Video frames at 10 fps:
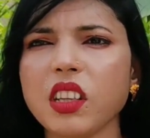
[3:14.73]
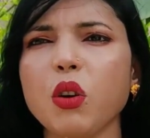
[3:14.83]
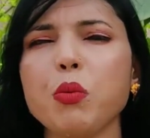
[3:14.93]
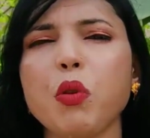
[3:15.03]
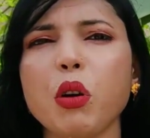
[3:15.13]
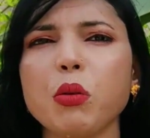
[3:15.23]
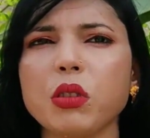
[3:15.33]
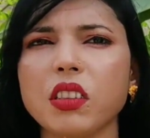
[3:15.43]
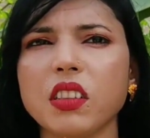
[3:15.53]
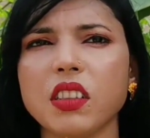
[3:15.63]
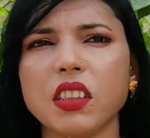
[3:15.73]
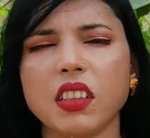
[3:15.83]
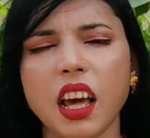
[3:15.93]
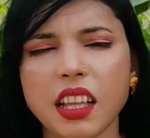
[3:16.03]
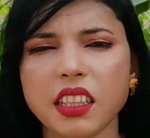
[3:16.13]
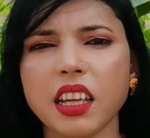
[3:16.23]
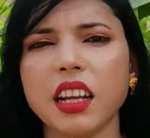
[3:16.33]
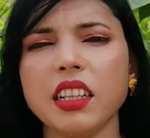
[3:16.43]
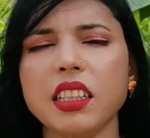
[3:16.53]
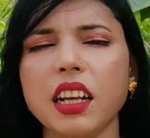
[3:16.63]
এখন বড় সাইড যা
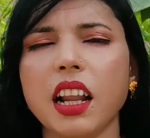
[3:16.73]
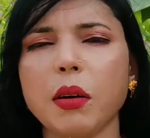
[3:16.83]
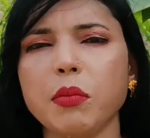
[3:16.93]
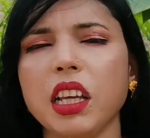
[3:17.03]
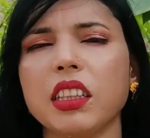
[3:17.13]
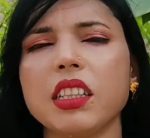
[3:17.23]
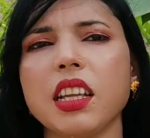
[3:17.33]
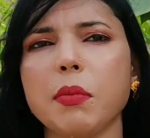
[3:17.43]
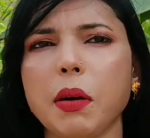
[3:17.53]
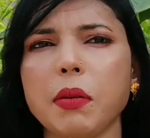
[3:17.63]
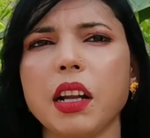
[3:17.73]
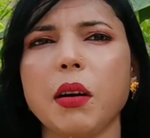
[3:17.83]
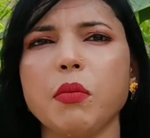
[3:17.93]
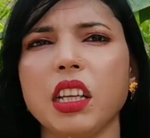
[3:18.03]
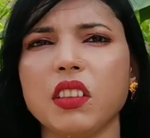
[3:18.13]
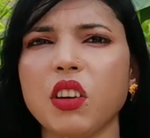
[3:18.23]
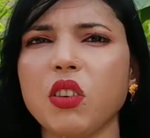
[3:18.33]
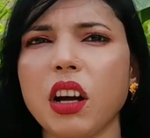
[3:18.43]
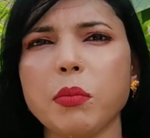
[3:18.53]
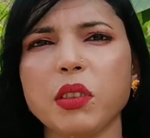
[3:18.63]
নিজের নাম লিখতে চায় বাবার নাম লিখতে
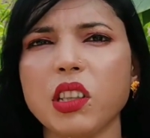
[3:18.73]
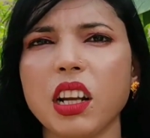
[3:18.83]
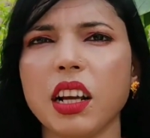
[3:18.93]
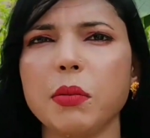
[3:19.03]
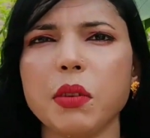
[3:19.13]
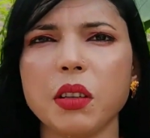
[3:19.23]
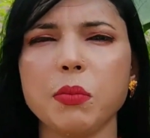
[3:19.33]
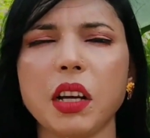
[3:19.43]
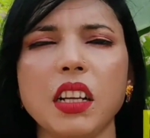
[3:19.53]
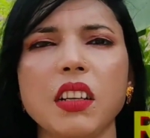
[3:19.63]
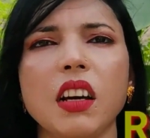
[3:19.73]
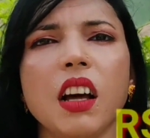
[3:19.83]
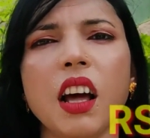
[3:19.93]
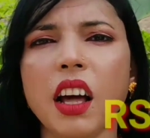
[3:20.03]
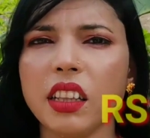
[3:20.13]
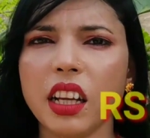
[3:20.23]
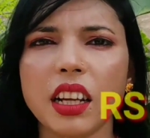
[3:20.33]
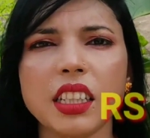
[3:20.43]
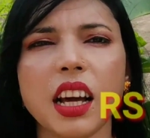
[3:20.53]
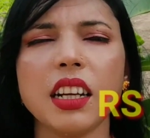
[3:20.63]
করে আমরা তো লেখাপড়া পারি না তাই
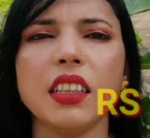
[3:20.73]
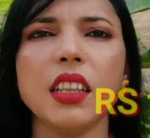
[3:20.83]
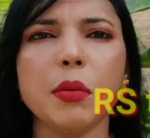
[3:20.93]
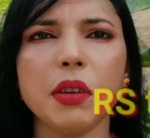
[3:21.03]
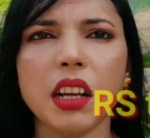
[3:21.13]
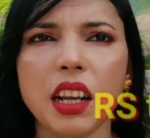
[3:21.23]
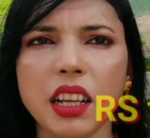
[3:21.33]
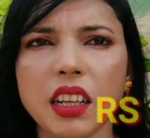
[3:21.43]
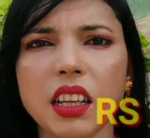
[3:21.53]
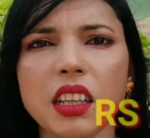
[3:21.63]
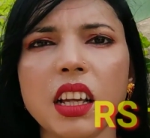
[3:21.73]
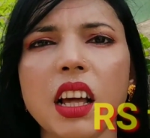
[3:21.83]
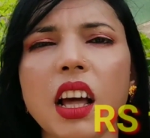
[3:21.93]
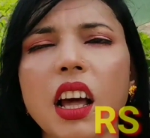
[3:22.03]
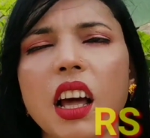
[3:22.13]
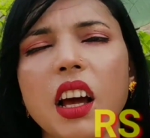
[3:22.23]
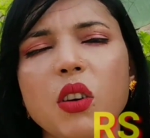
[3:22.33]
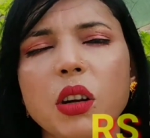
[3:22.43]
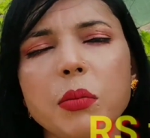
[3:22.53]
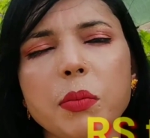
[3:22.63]
আর চাকরিতে আমরা লেই নেই
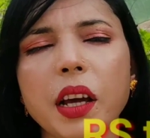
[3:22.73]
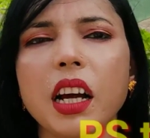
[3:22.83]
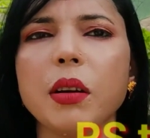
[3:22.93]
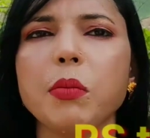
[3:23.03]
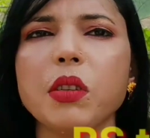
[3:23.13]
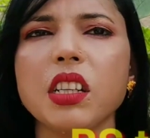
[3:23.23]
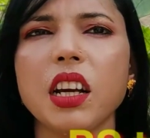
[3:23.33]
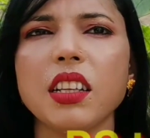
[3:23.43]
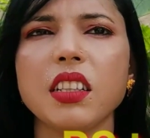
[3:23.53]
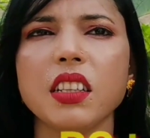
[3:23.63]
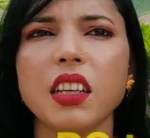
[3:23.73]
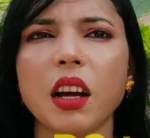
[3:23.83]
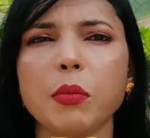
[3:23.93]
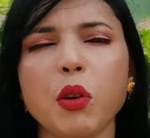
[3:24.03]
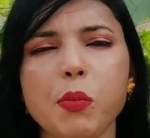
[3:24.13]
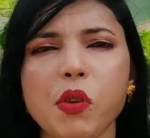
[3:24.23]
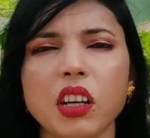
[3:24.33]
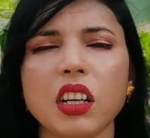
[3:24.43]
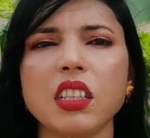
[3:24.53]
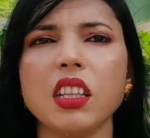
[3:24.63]
এখন আমি বেকার বসে আছি আমি
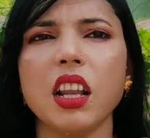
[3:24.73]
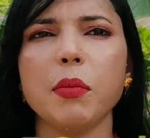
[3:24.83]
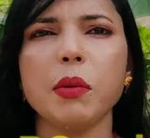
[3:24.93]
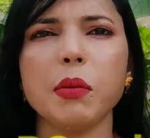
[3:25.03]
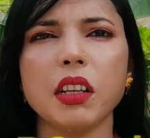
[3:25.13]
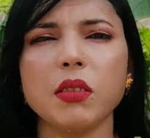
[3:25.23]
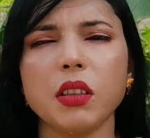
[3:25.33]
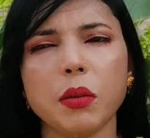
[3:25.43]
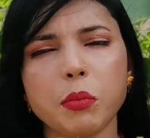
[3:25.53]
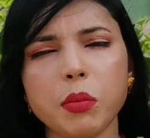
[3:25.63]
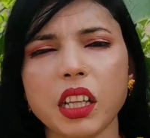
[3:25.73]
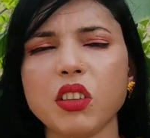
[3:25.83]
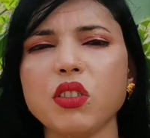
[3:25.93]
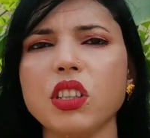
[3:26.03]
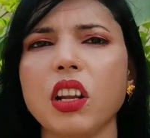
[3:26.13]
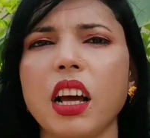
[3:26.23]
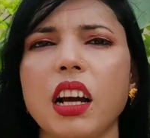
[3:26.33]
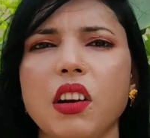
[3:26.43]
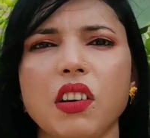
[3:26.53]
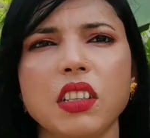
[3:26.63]
অপারেটার ছিলাম আমার বেতন ছিল
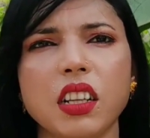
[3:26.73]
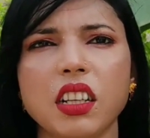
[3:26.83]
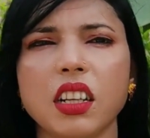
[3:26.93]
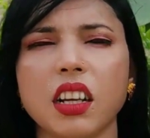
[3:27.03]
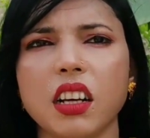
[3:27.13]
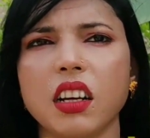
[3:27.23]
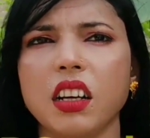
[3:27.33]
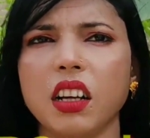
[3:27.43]
এগারো হাজার টাকা